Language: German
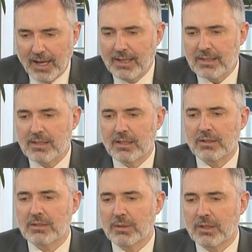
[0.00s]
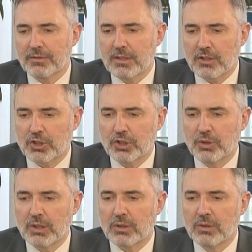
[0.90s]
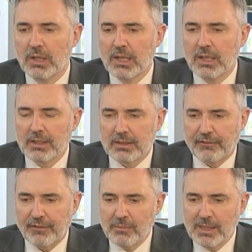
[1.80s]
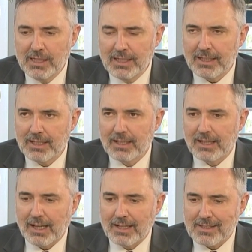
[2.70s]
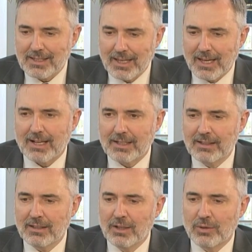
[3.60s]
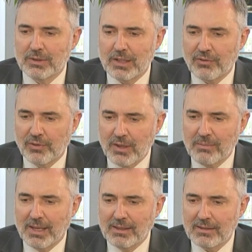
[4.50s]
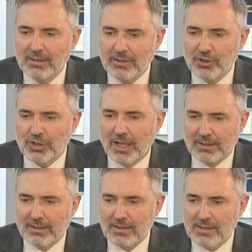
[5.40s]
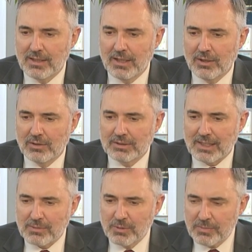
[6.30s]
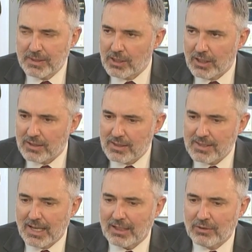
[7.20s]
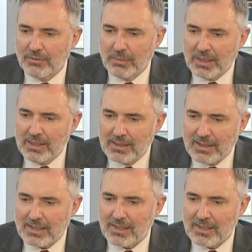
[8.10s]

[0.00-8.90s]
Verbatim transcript: eines hinaus, nämlich auf die Zerstörung der Familie als Kern und als Fundament des Staates. Und das muss man den Leuten sagen. Und wenn man ihnen das